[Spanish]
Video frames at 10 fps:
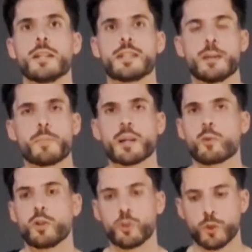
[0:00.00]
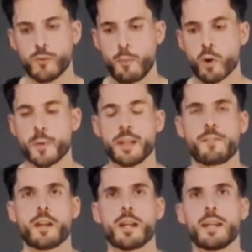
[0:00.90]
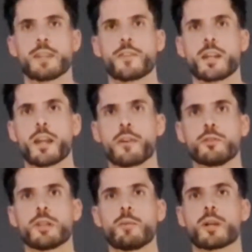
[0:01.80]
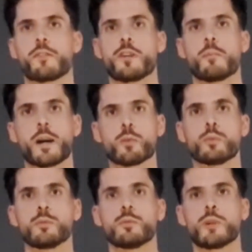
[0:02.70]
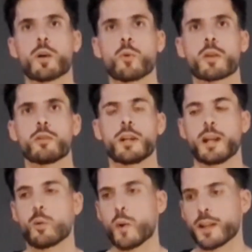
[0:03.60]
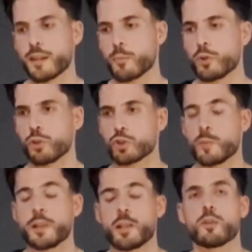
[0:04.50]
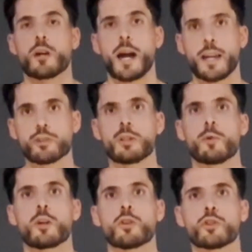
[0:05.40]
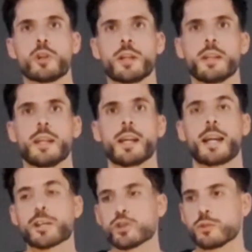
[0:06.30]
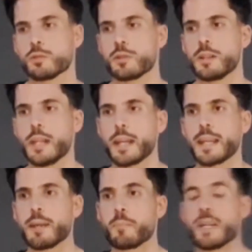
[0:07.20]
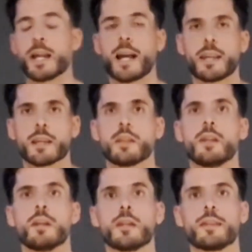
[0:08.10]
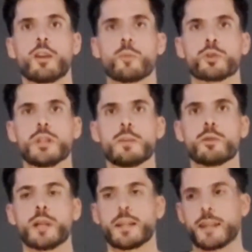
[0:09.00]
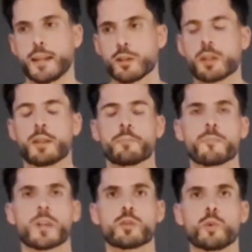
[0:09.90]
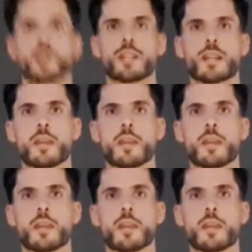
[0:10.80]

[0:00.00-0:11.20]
Siempre cuando vamos a competir en esa federación tenemos que firmar un, acuerdo en el cual estamos sometidos a esos tipos de controles y en caso de que pillen a alguien dando positivo está sujeta a